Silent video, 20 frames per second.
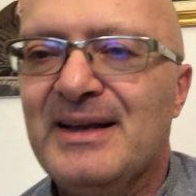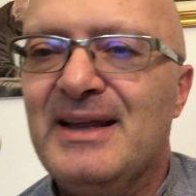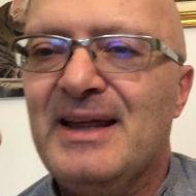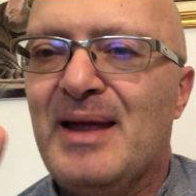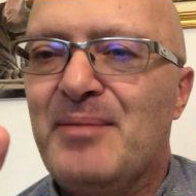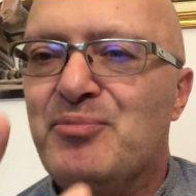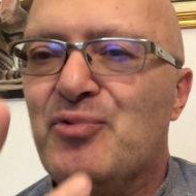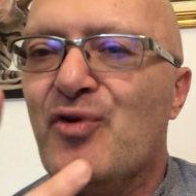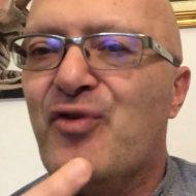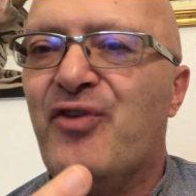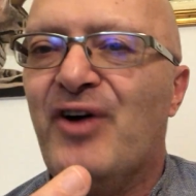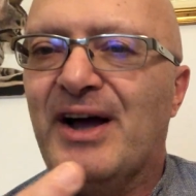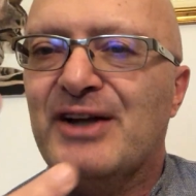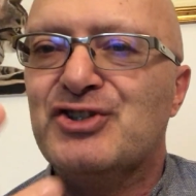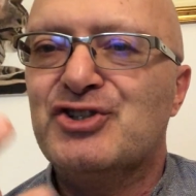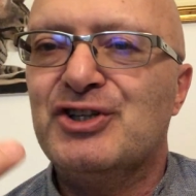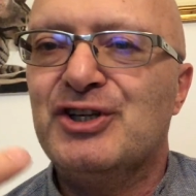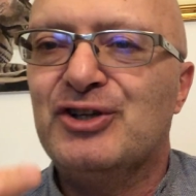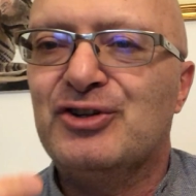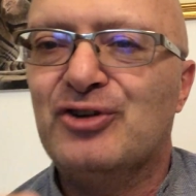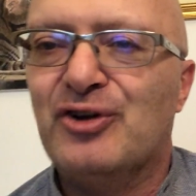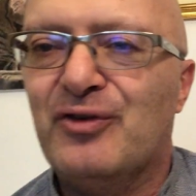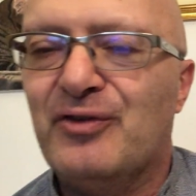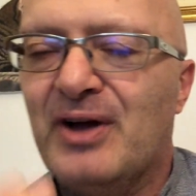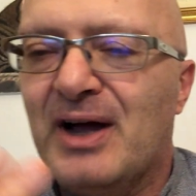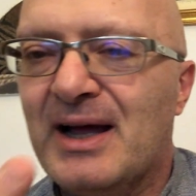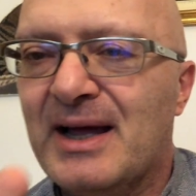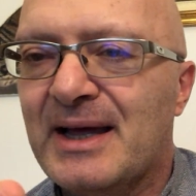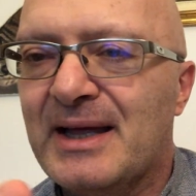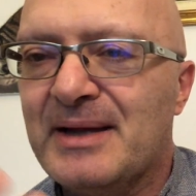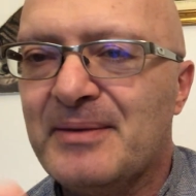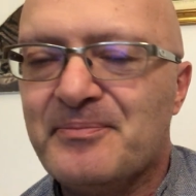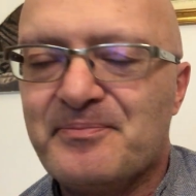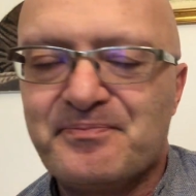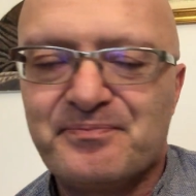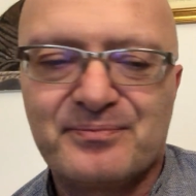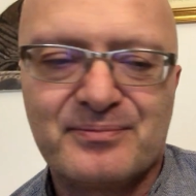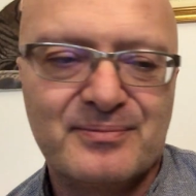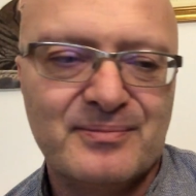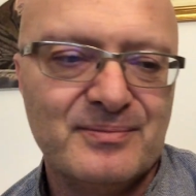lì è più facile trovare
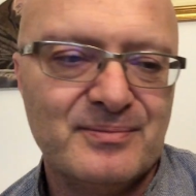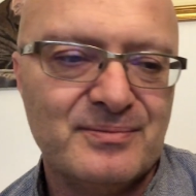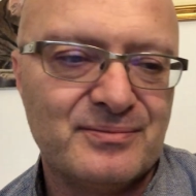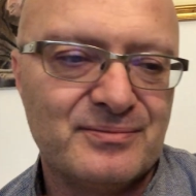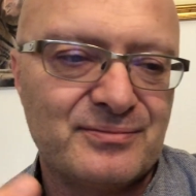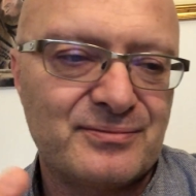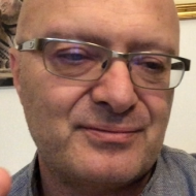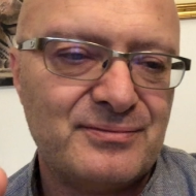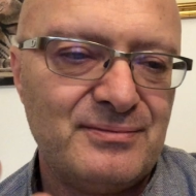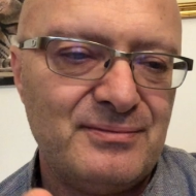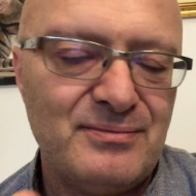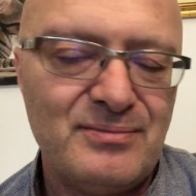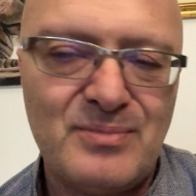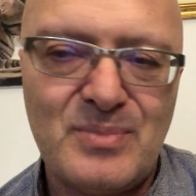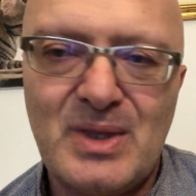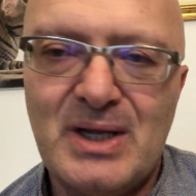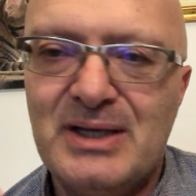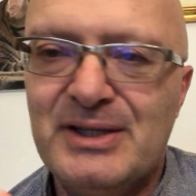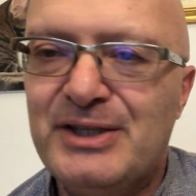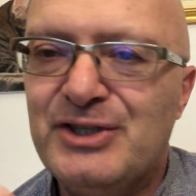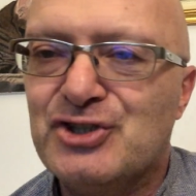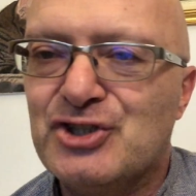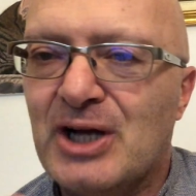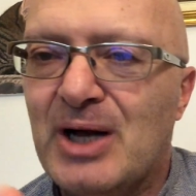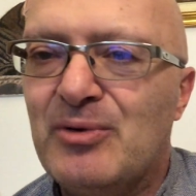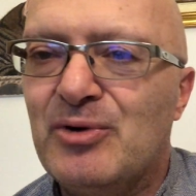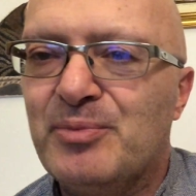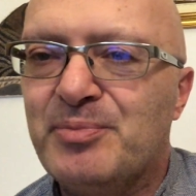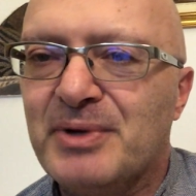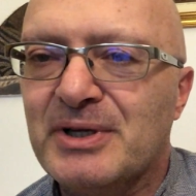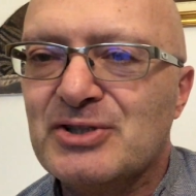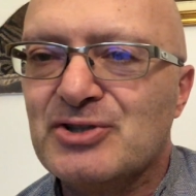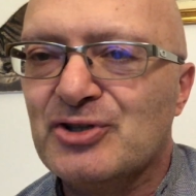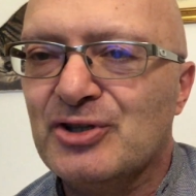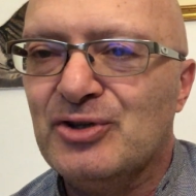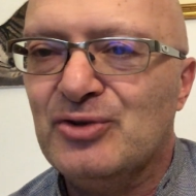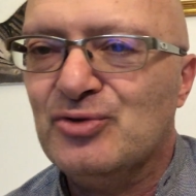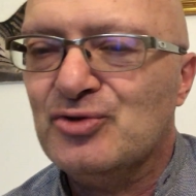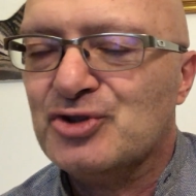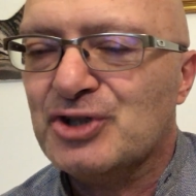diciamo
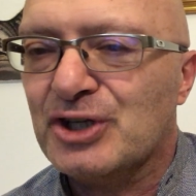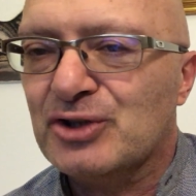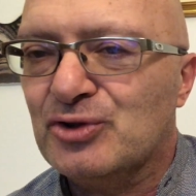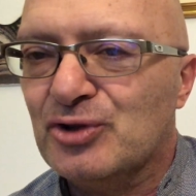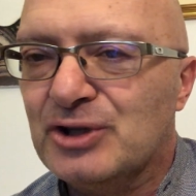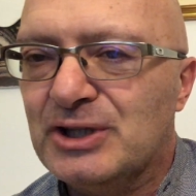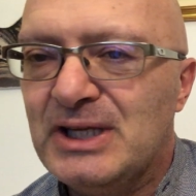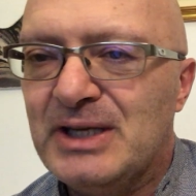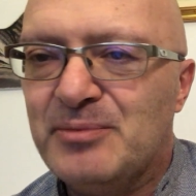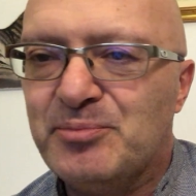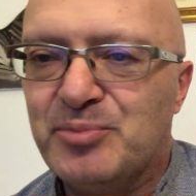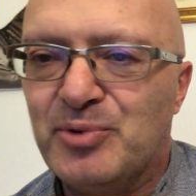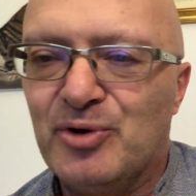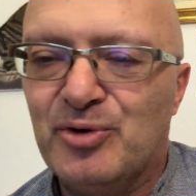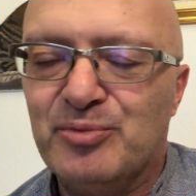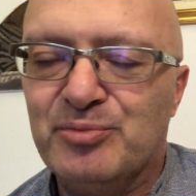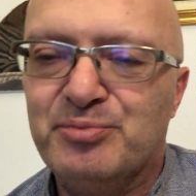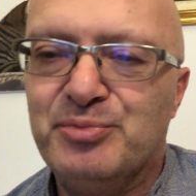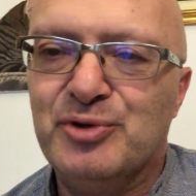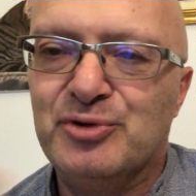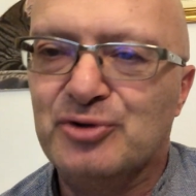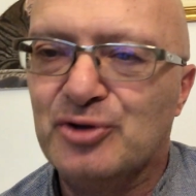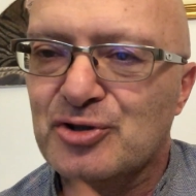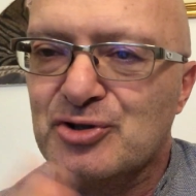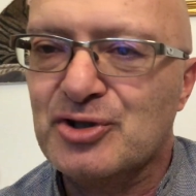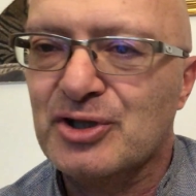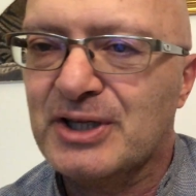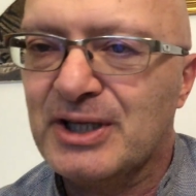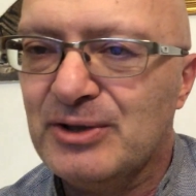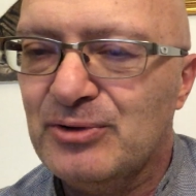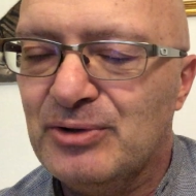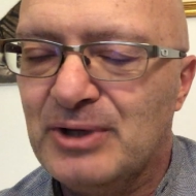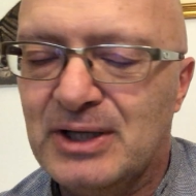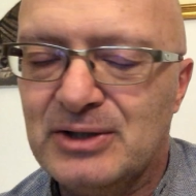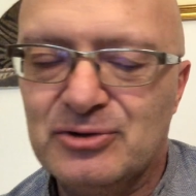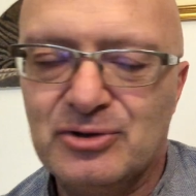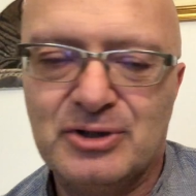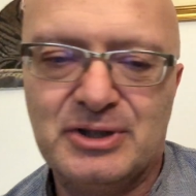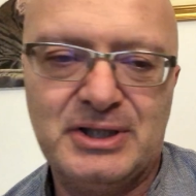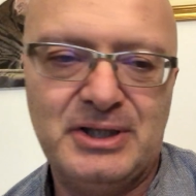persone di un certo tipo piuttosto che di un
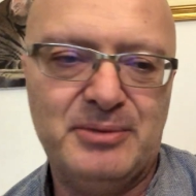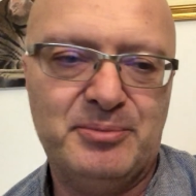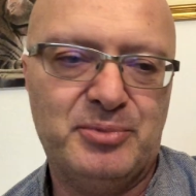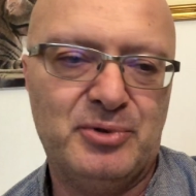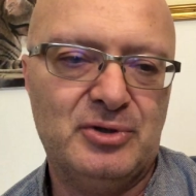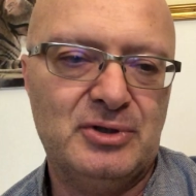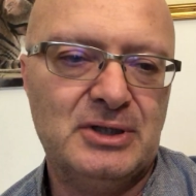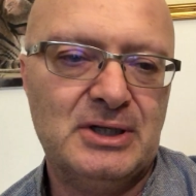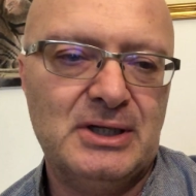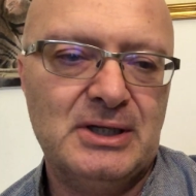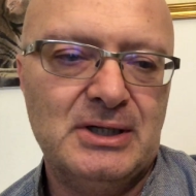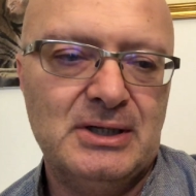altro tipo.